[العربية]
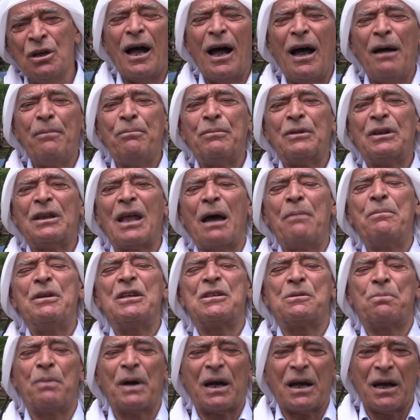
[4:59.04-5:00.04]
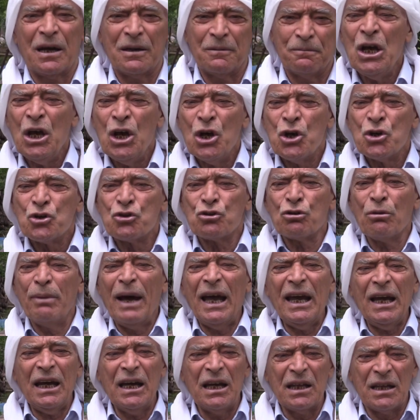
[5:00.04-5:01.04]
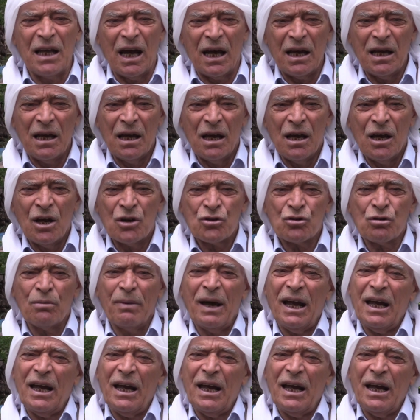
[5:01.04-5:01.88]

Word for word: ام تمیز بکن صبح عیده صبح